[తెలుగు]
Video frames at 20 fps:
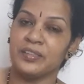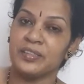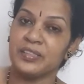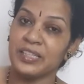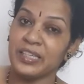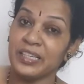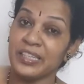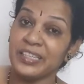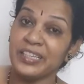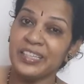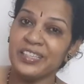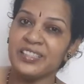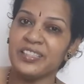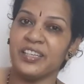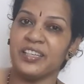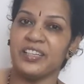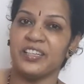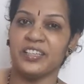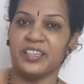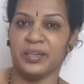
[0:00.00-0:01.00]
సరి
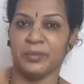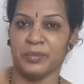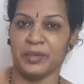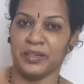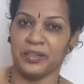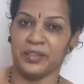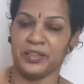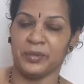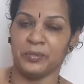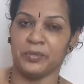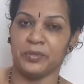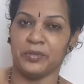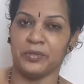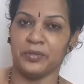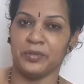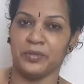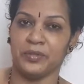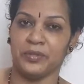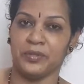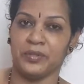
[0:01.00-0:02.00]
సరిగమ అంటాము
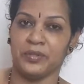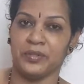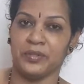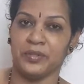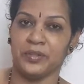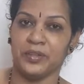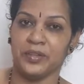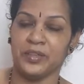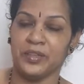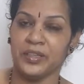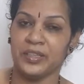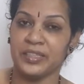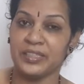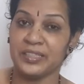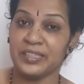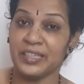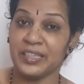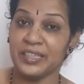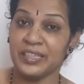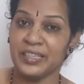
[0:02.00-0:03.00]

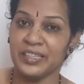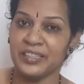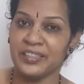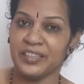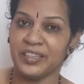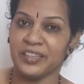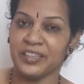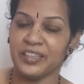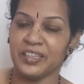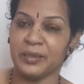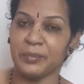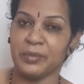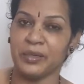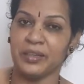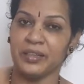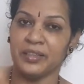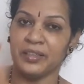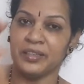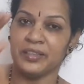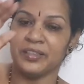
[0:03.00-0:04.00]
సరి సరిగమ
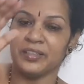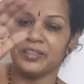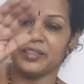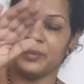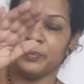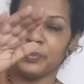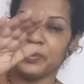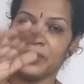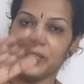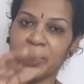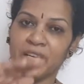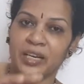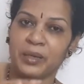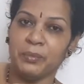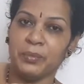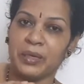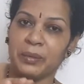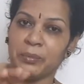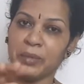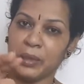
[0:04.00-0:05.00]
ఇప్పుడు తాళం
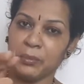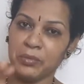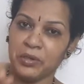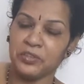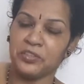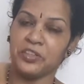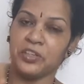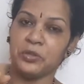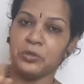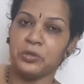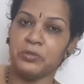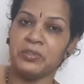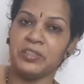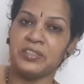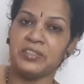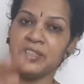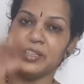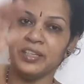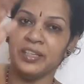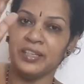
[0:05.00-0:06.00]
మన మామూలుగా చేత్తో
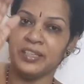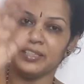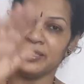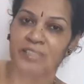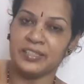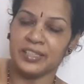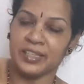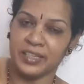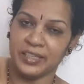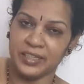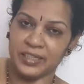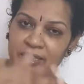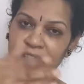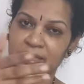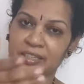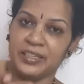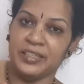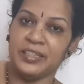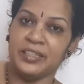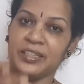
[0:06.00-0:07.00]
వేస్తే
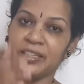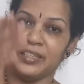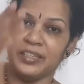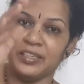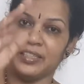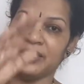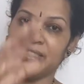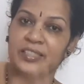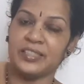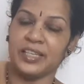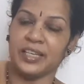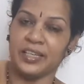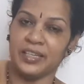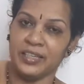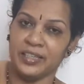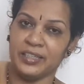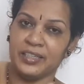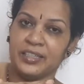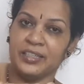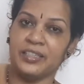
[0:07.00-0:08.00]
సరి
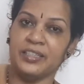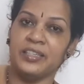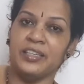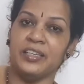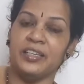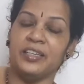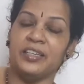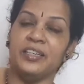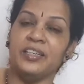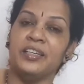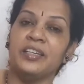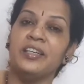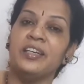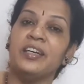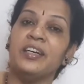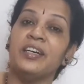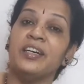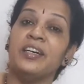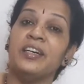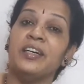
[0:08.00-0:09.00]

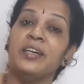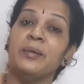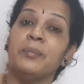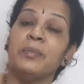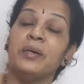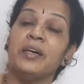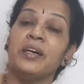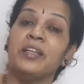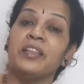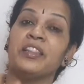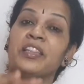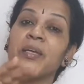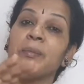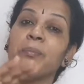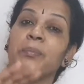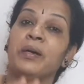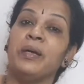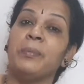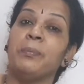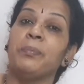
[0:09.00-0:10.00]
సరిగమ
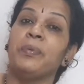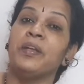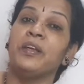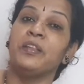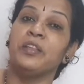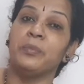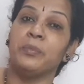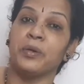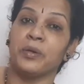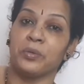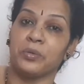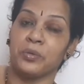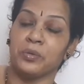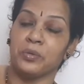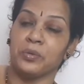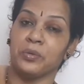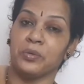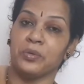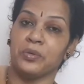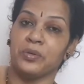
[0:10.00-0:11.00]
దెబ్బ ఎప్పుడైతే
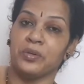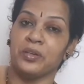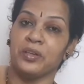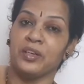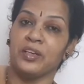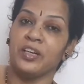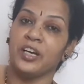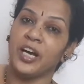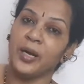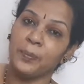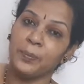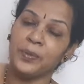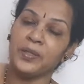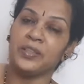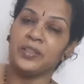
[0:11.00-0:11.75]
పడుతుందో అప్పుడే